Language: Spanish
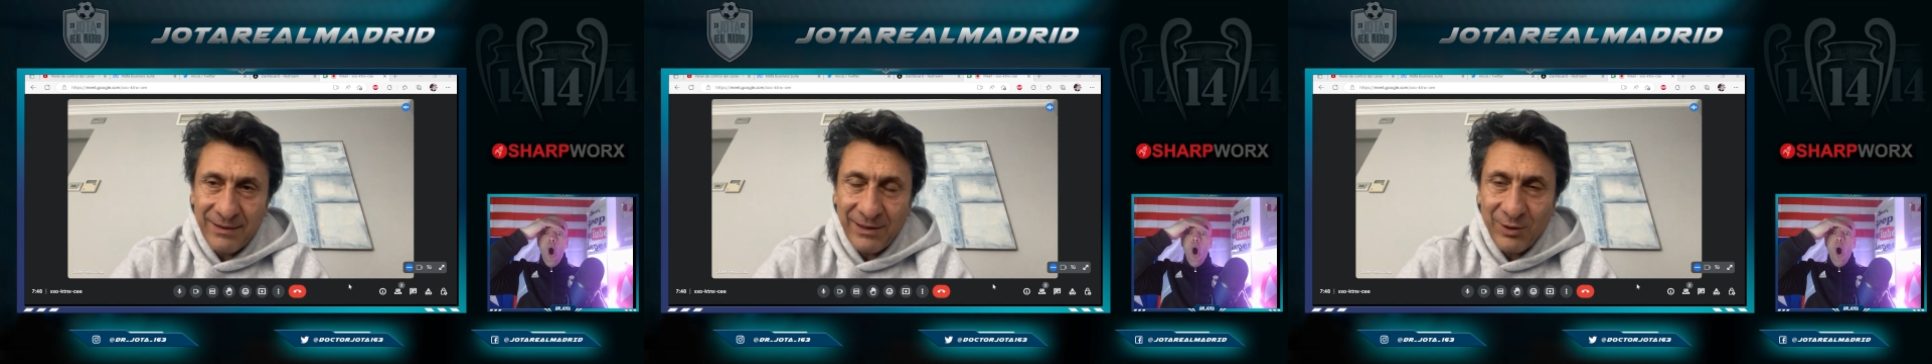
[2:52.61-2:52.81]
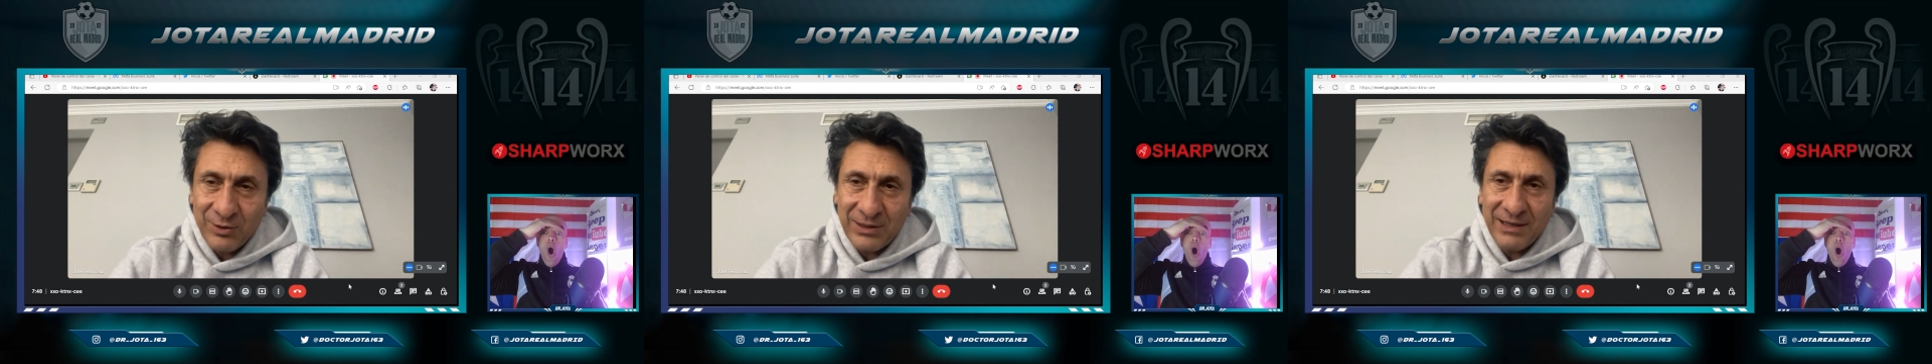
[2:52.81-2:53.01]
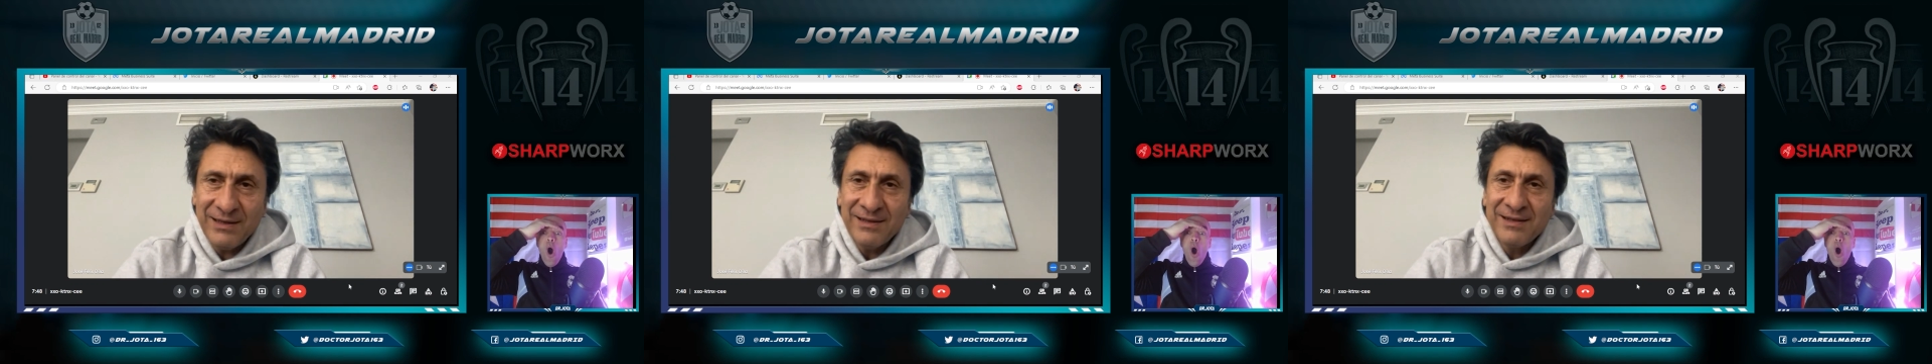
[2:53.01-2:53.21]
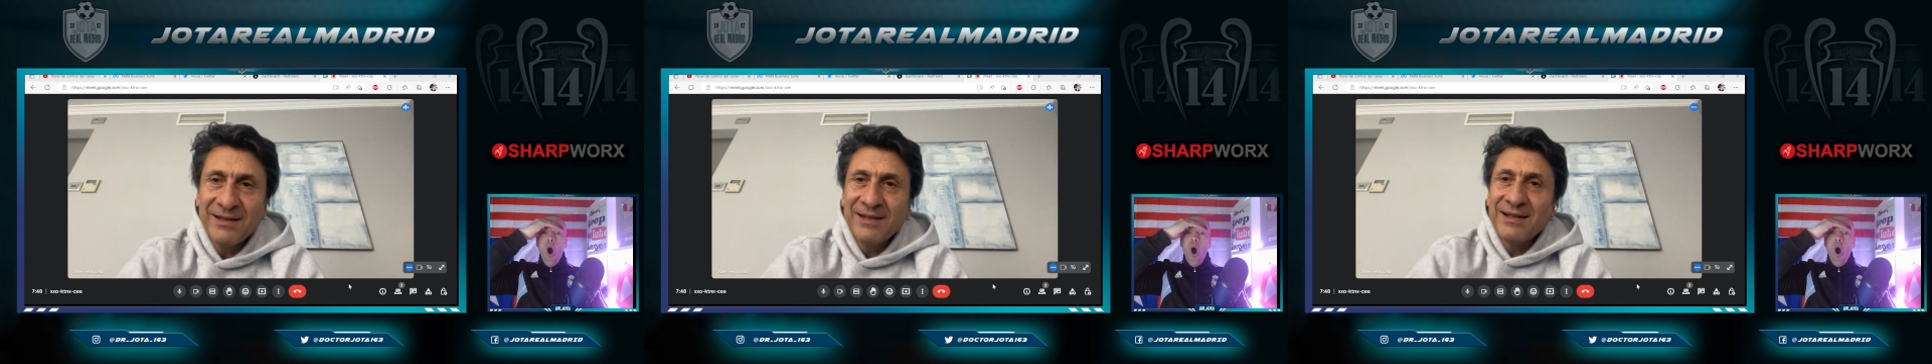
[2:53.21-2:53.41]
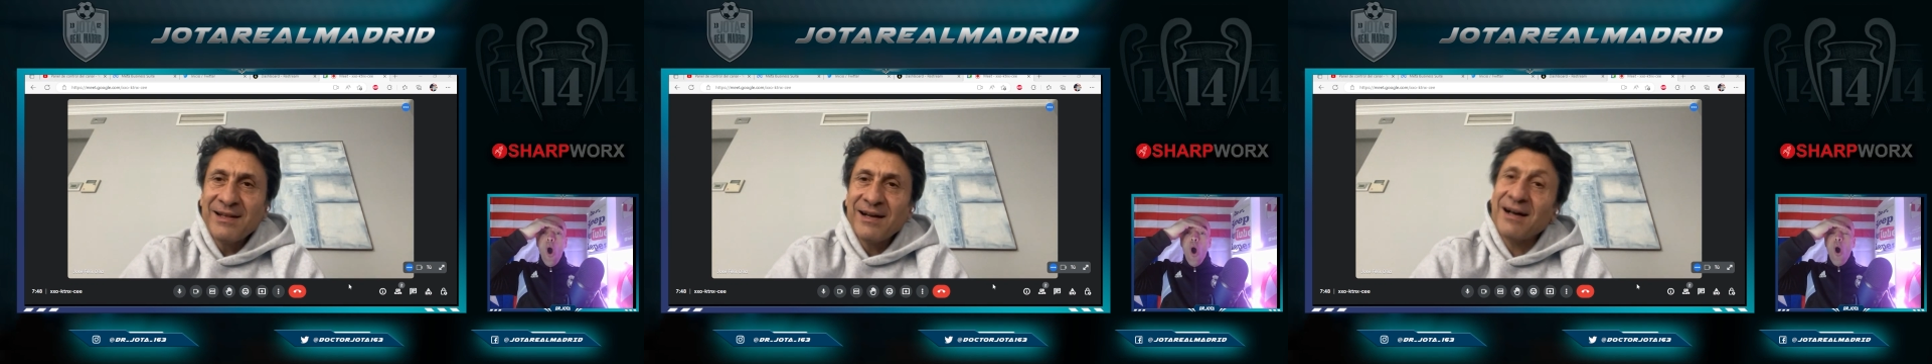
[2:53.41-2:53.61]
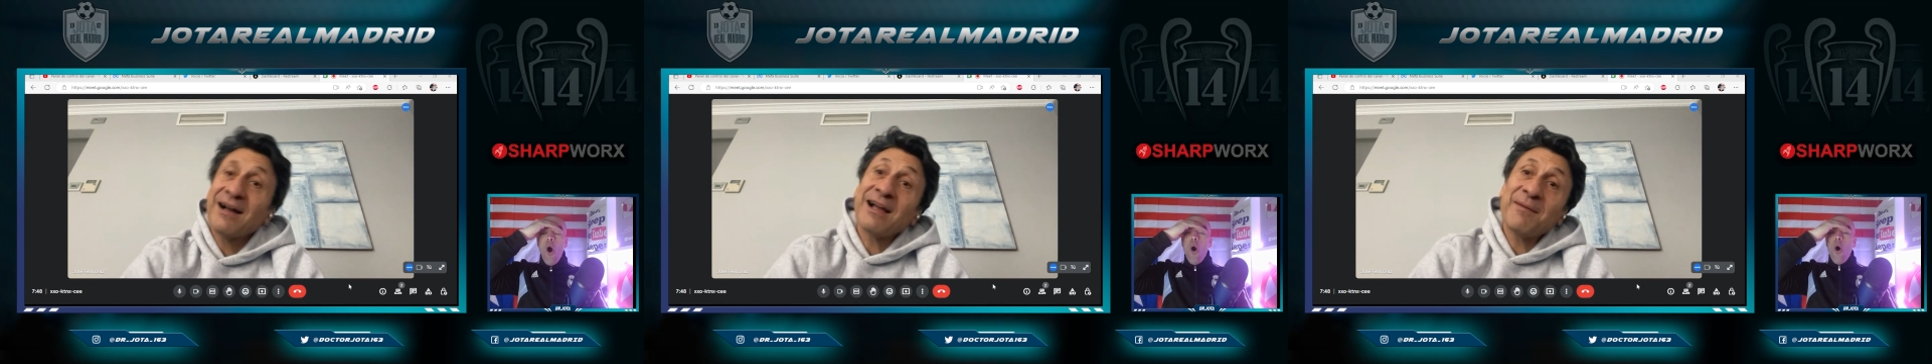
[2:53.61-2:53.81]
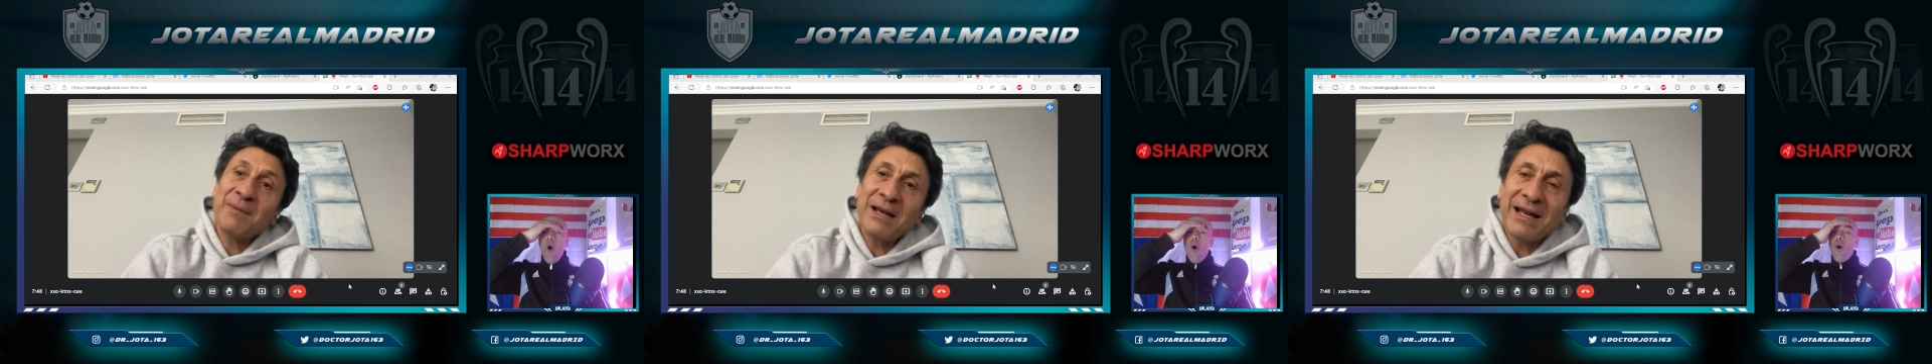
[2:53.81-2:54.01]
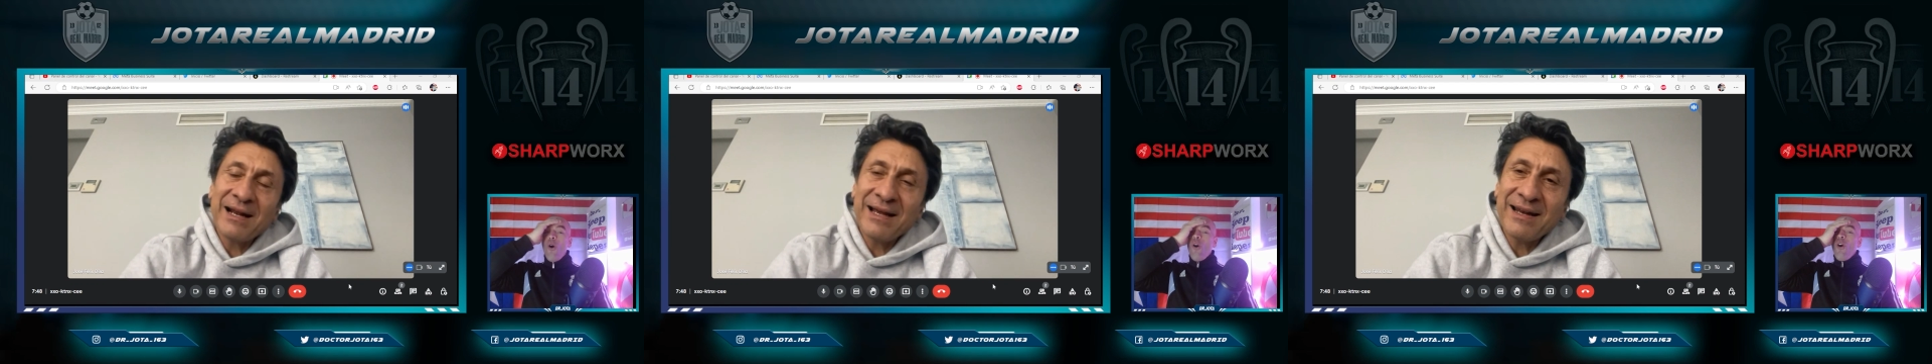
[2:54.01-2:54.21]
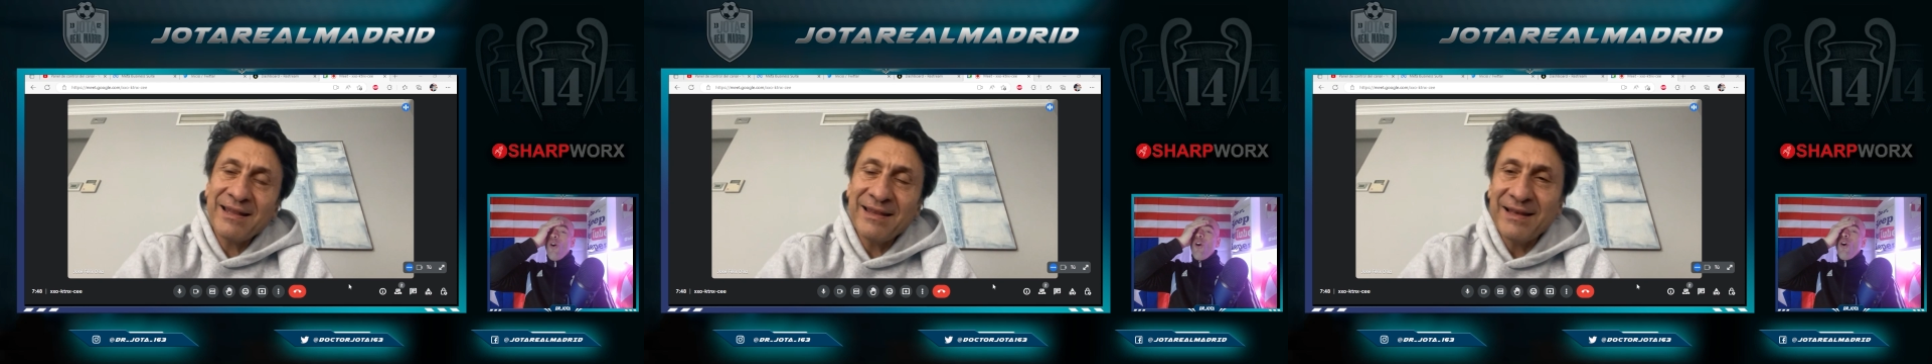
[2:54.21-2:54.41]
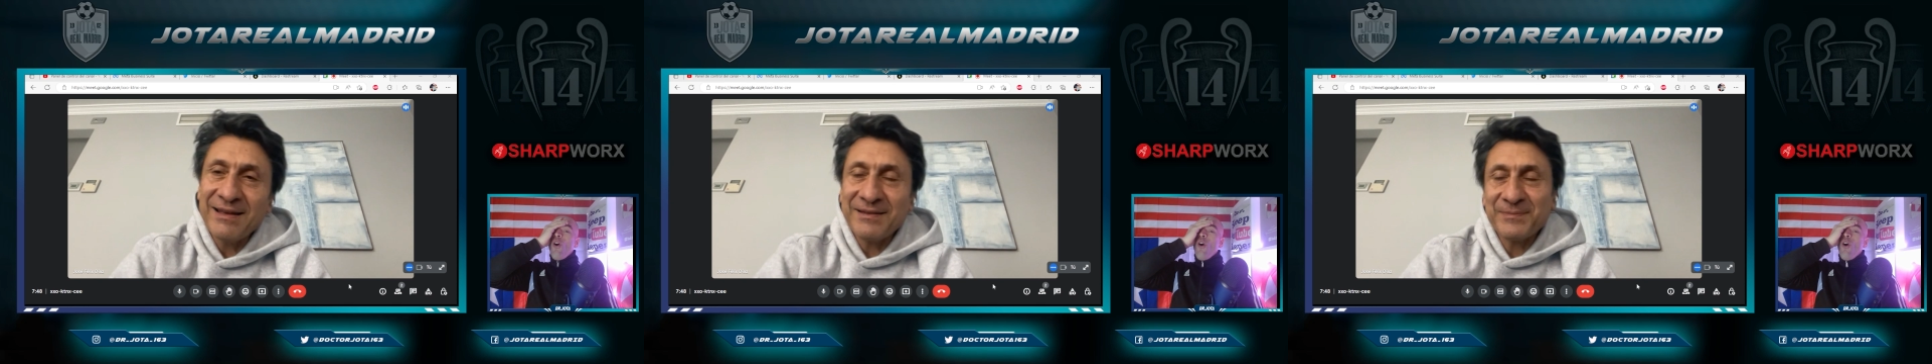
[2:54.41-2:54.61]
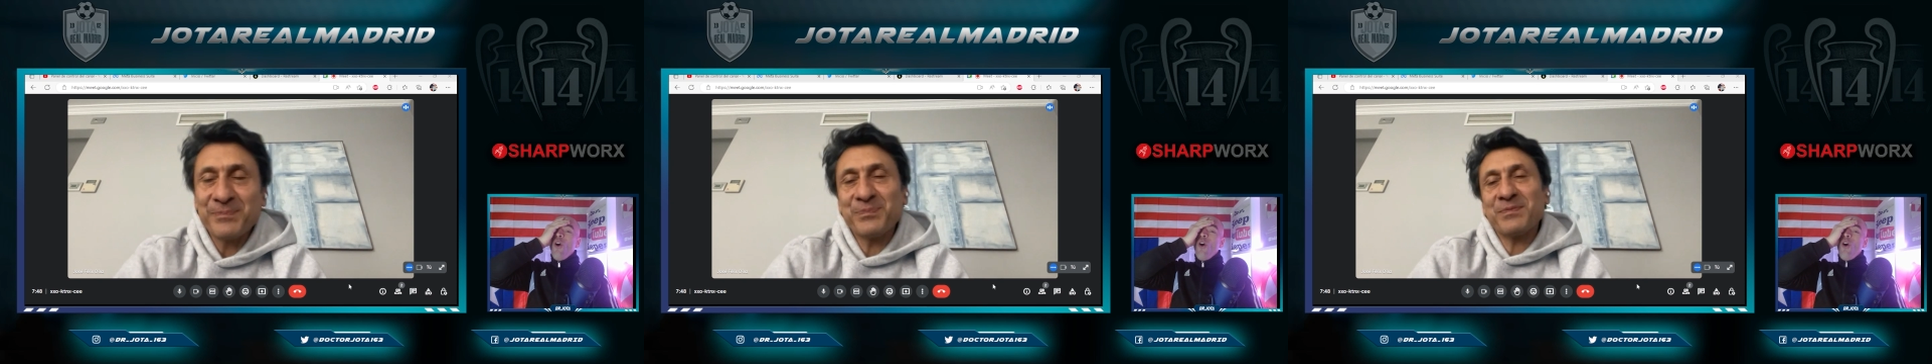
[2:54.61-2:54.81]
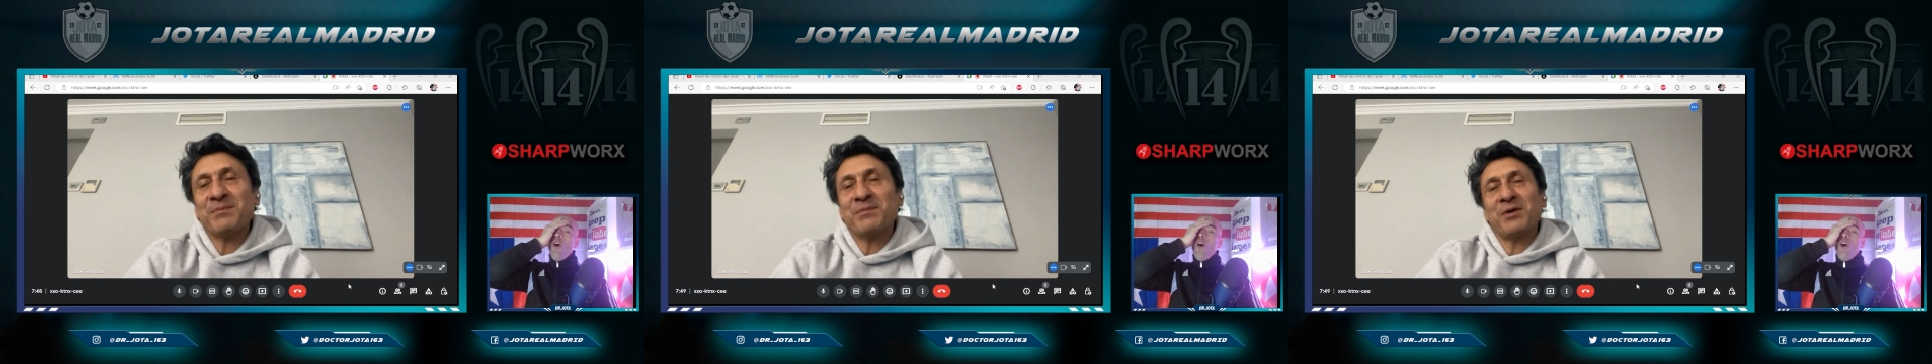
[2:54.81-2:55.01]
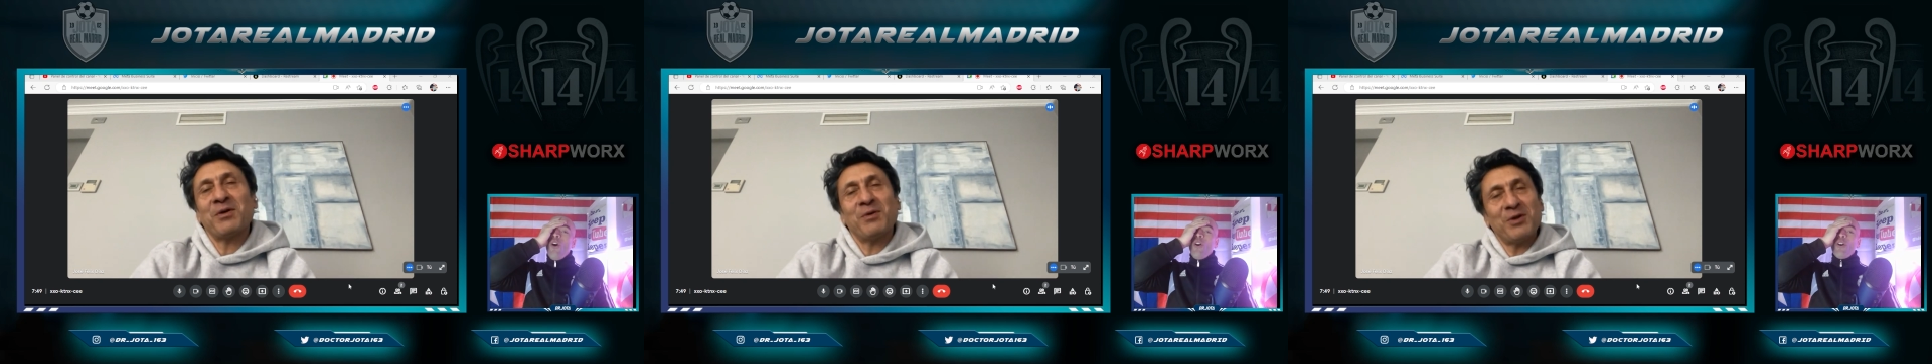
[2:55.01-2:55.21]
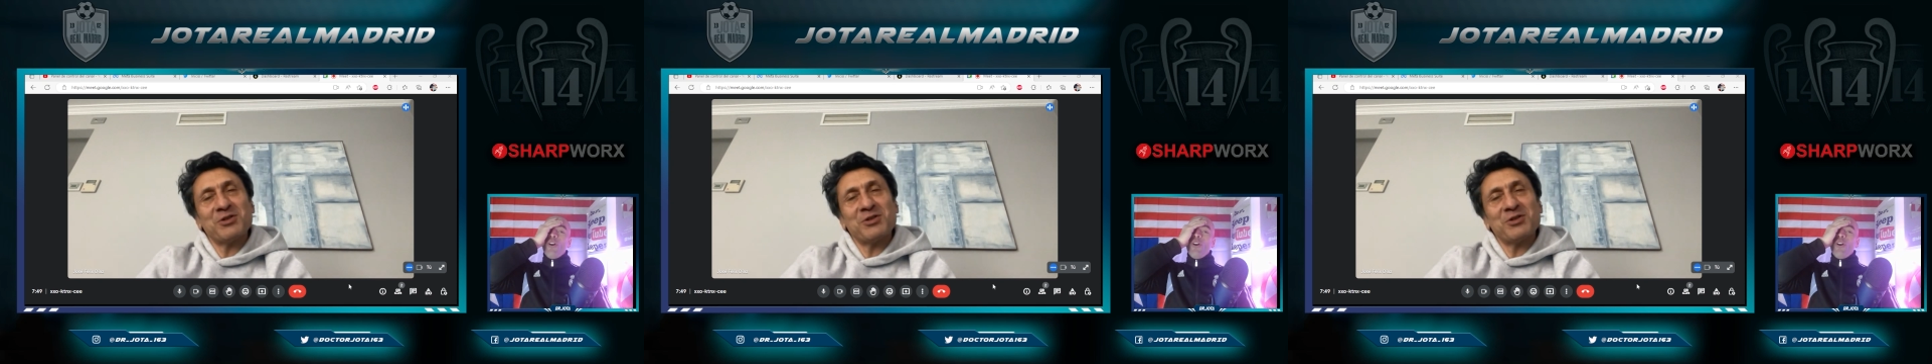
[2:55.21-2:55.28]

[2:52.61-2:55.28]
del, hotel a que me largaran de ahí.